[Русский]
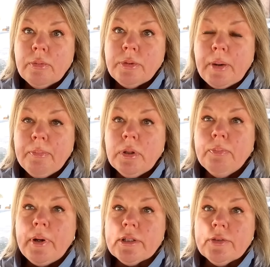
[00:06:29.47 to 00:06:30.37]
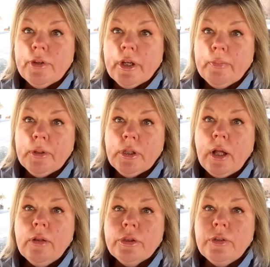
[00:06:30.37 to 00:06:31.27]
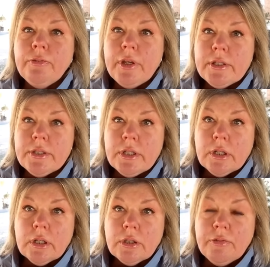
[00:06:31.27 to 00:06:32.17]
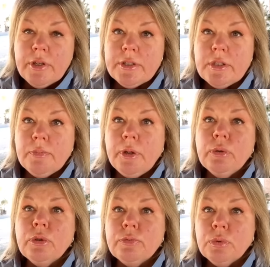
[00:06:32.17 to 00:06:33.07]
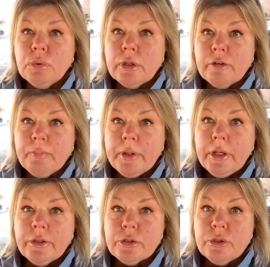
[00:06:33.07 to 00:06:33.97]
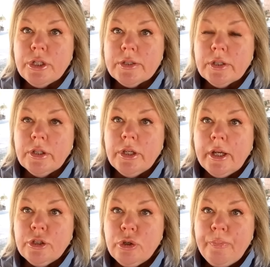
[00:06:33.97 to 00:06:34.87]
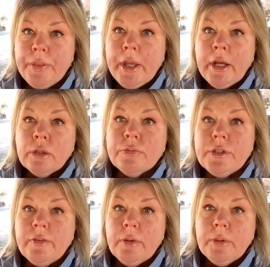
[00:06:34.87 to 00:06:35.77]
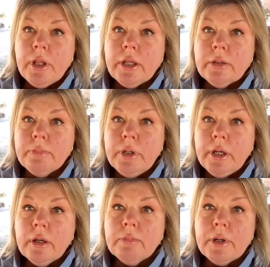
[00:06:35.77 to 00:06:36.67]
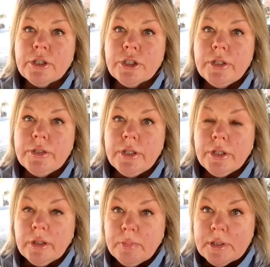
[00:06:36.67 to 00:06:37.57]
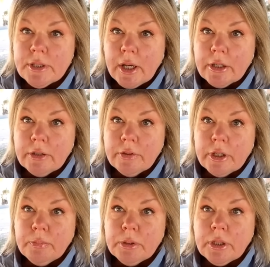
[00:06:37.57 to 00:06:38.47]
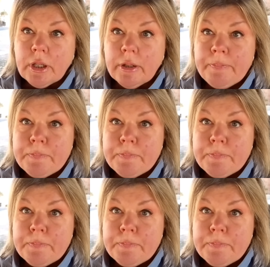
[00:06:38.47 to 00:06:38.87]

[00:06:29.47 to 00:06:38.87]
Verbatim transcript: Там был базовый капитал 200, 200 миллионов долларов. Понятно, что сейчас это ни о чем, но в те времена это были большие деньги. Это был стартовый капитал.